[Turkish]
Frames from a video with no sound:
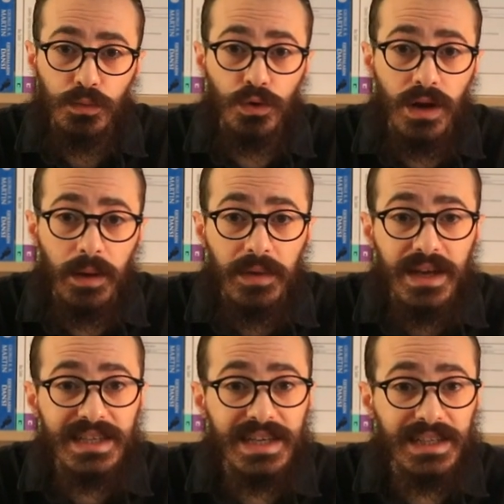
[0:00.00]
Bu dönem
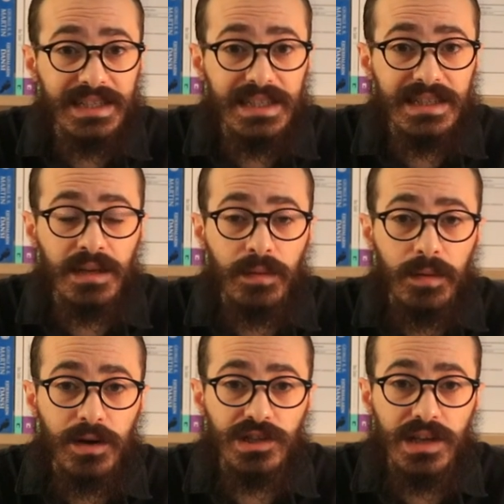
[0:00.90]
kendisini
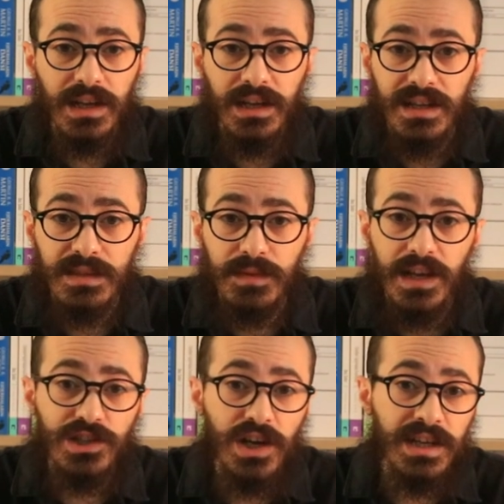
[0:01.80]
tanımaya başlayan Nazım
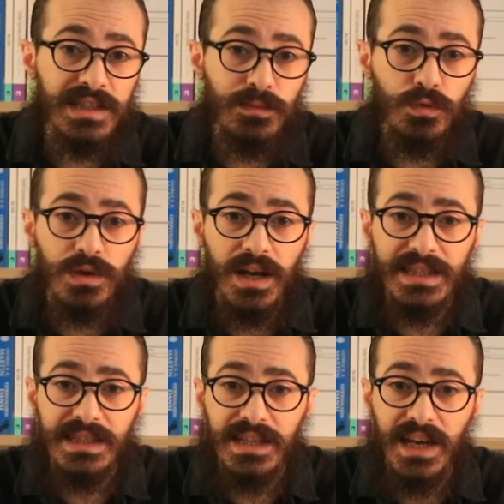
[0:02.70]
gelişen yazım
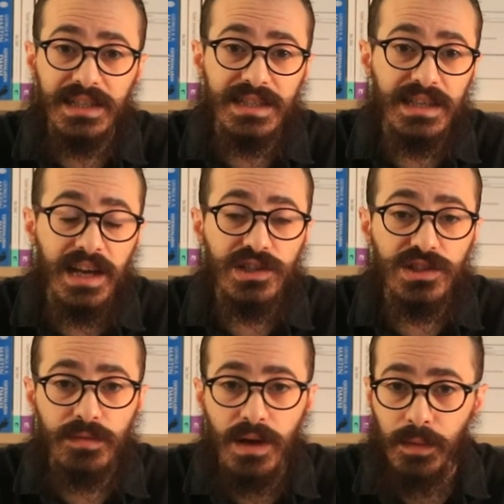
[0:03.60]
dünyasında kendisini
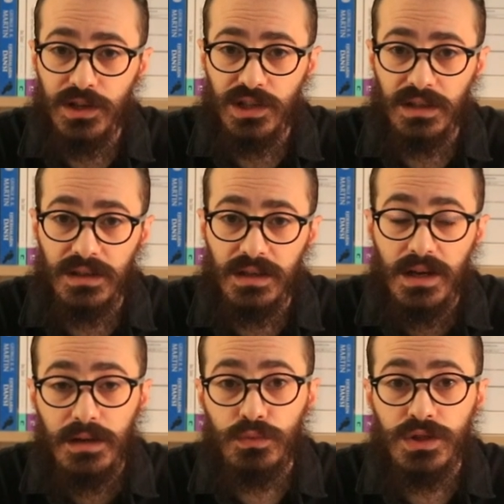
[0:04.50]
geliştirmeye başladı.
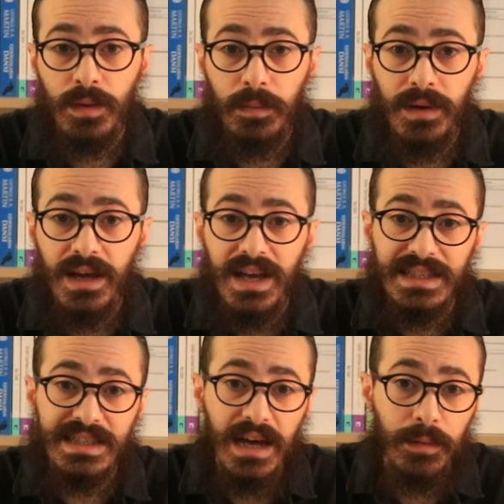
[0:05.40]
Bu sebeple
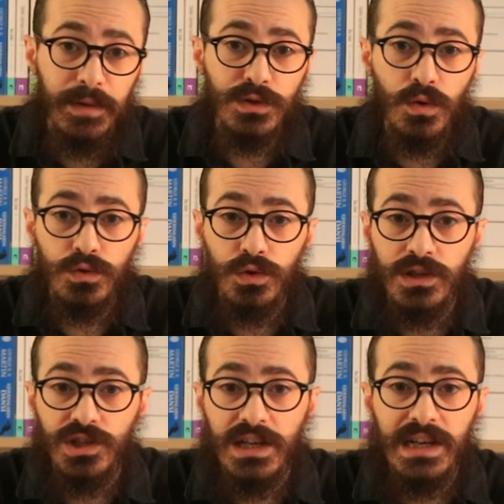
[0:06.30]
serbest
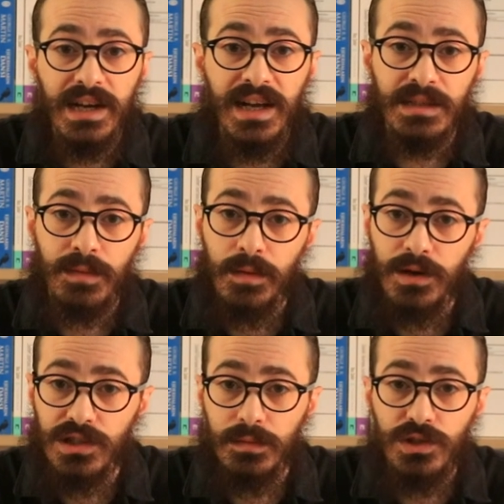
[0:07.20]
ölçüyle şiirler yazmaya
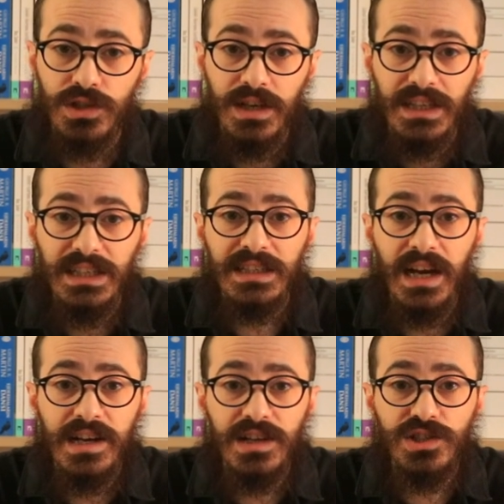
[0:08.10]
başlamış,
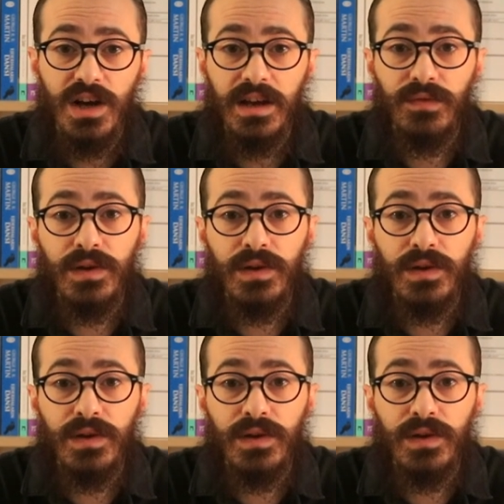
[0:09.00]
İtalyan şair